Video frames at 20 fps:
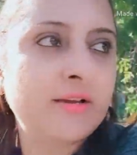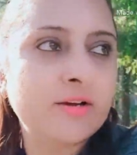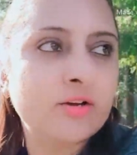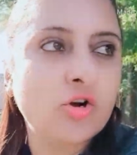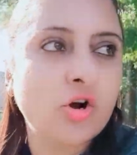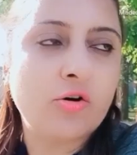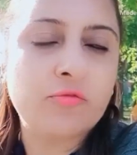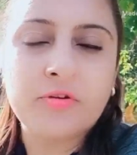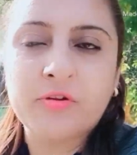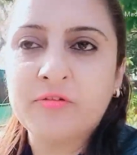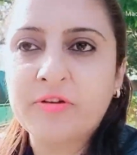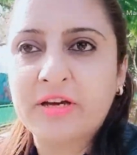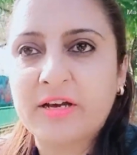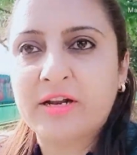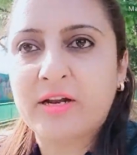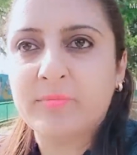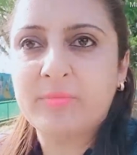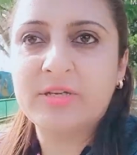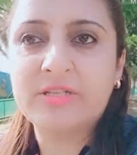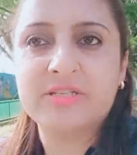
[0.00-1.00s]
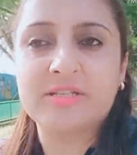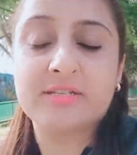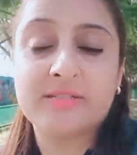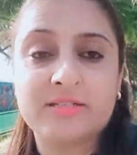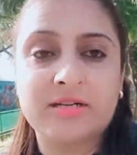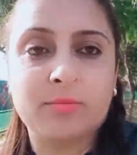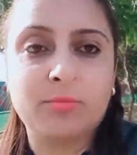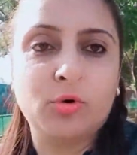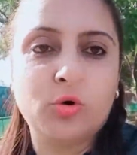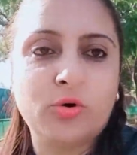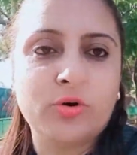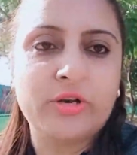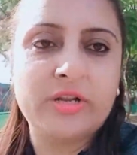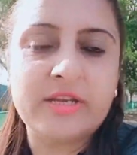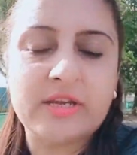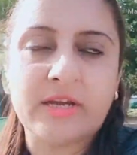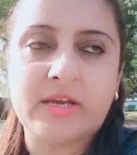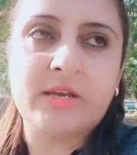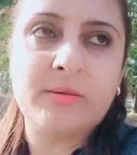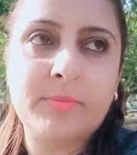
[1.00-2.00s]
कॉफ़ी वगैरह अभी जस्ट हम लोगों ने
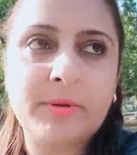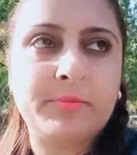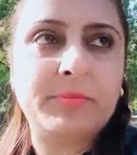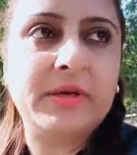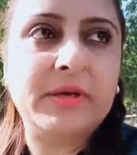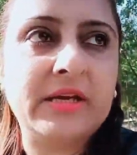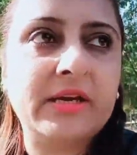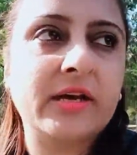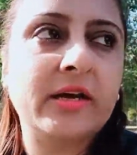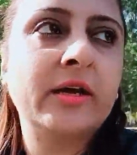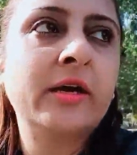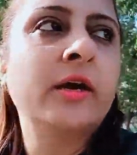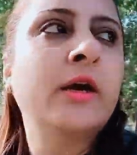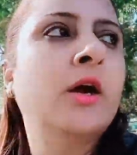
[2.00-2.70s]
यहीं पे पी है